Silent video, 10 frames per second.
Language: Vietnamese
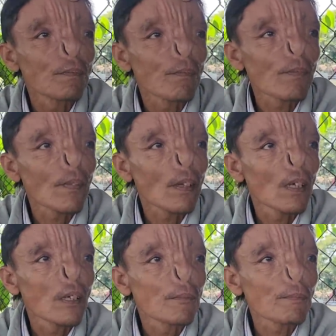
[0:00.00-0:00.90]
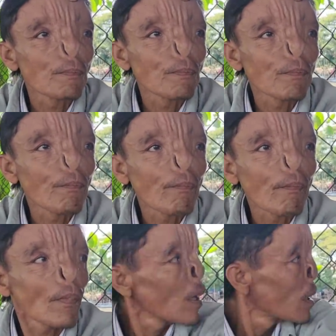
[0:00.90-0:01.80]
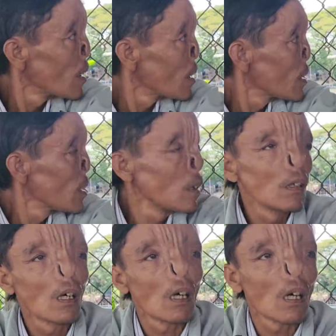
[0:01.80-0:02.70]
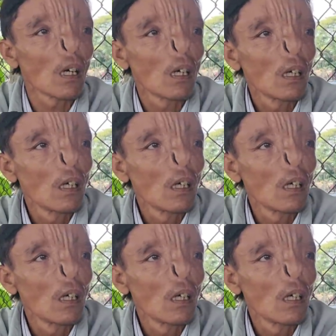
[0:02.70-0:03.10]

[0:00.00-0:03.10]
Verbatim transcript: giống như có một đường vết giống như vết mổ ờ à.